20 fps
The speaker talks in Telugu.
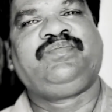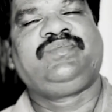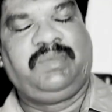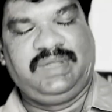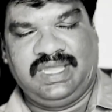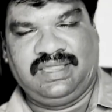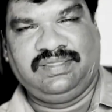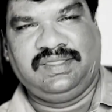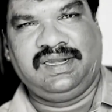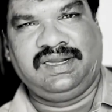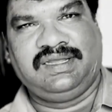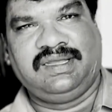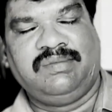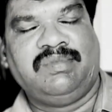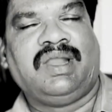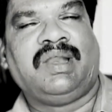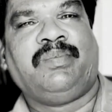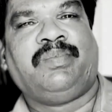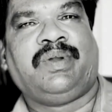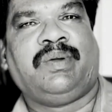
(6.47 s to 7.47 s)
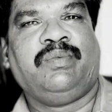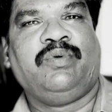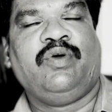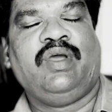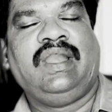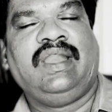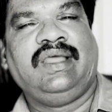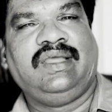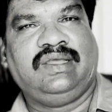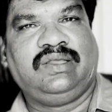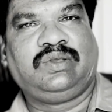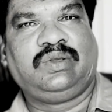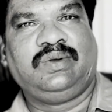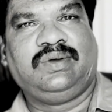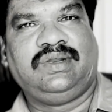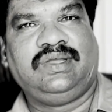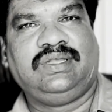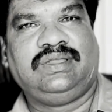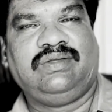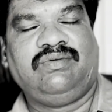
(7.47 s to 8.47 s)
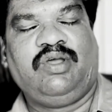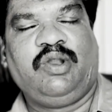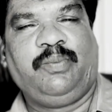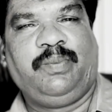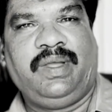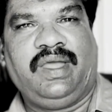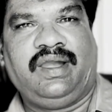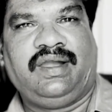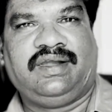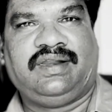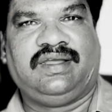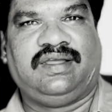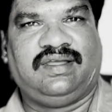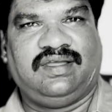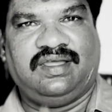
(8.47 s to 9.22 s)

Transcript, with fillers: మీ అందరికీ మన ప్రభు అయిన యేసుక్రీస్తు వారి పేరిట